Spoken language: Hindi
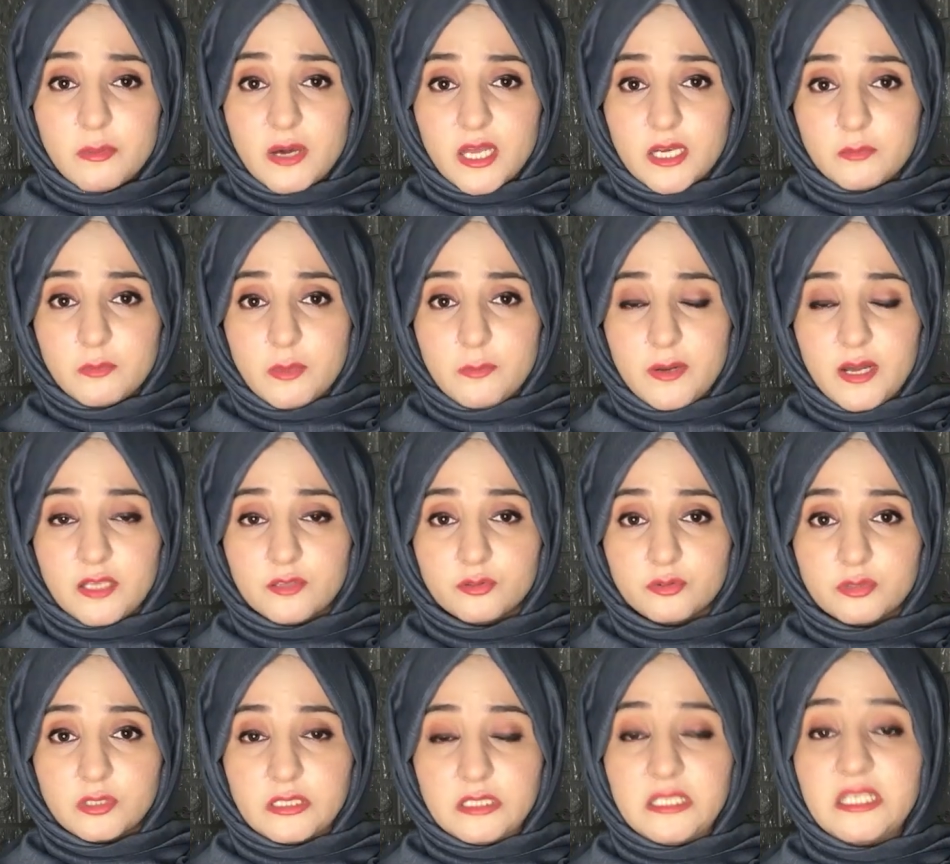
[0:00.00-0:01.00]
बारे में बात
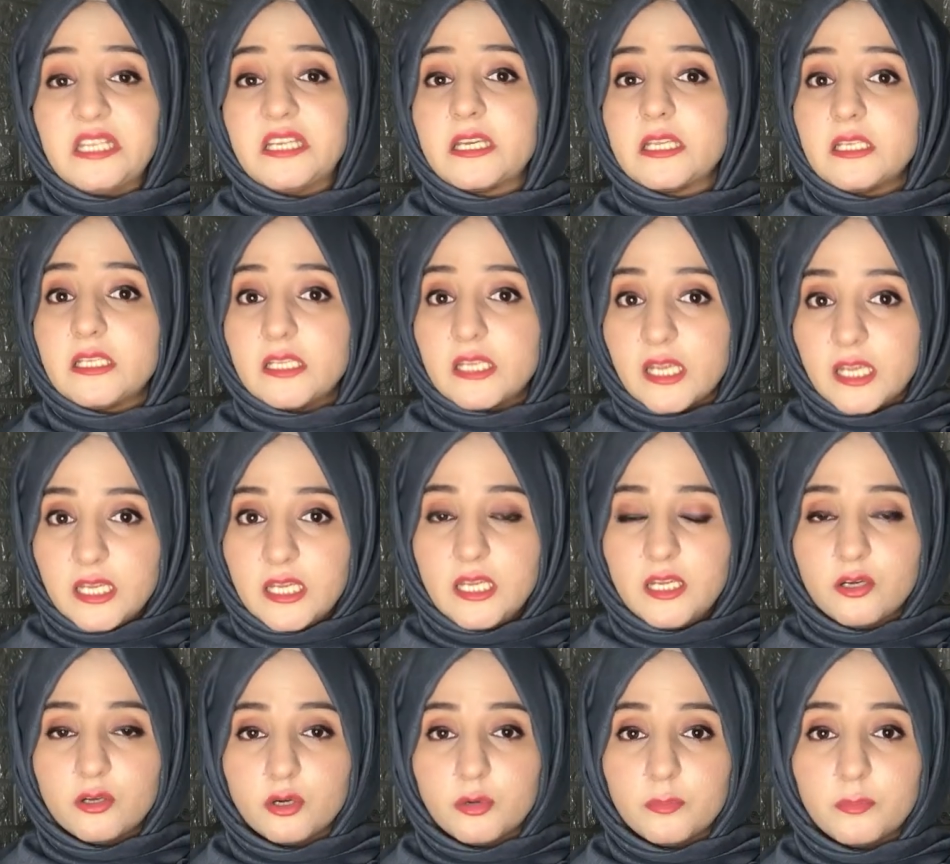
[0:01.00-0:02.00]
होती थी लेकिन यही
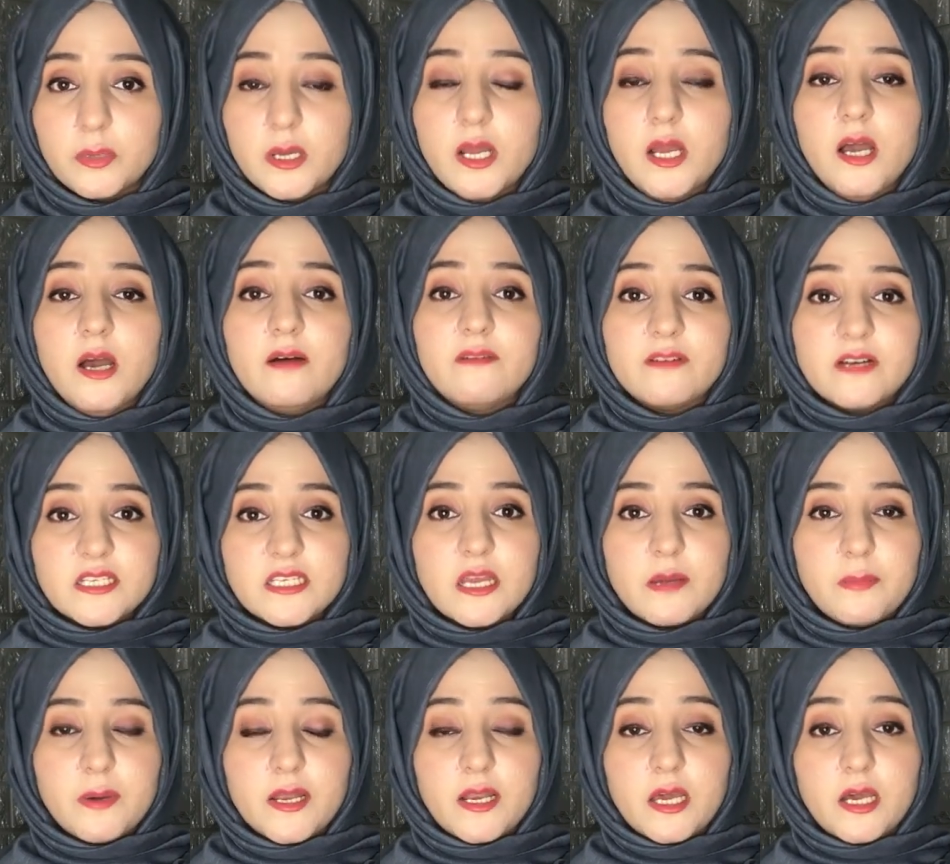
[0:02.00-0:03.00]
ग्रुप वजह
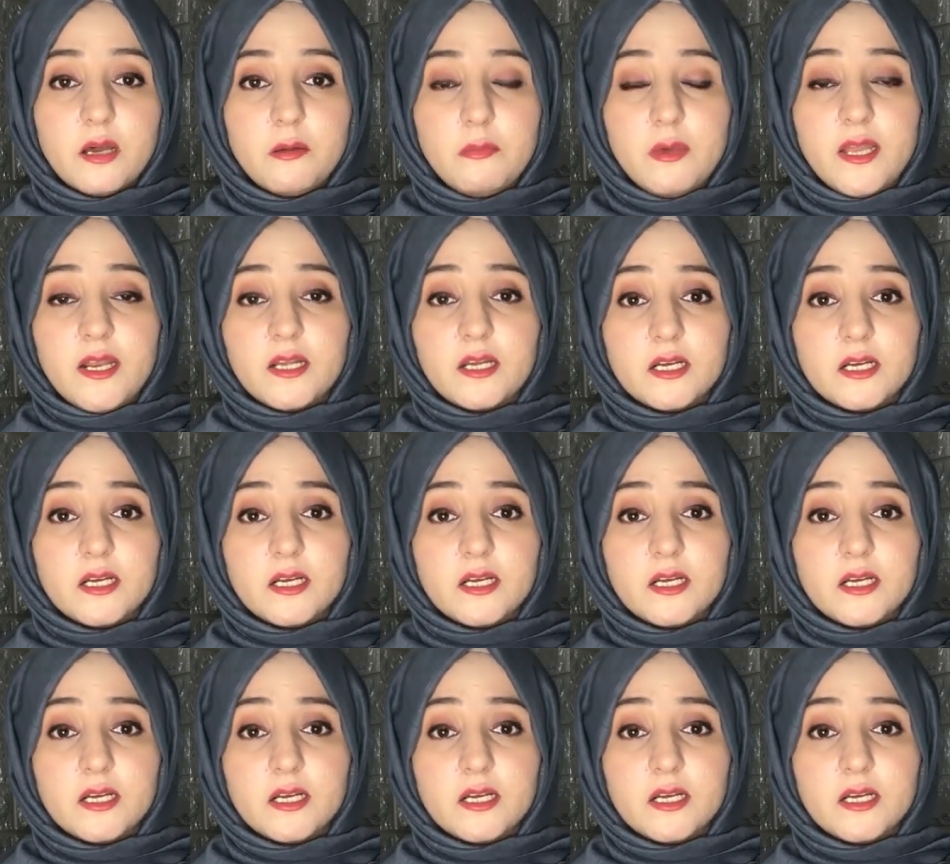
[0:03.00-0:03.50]
बना अमेरिका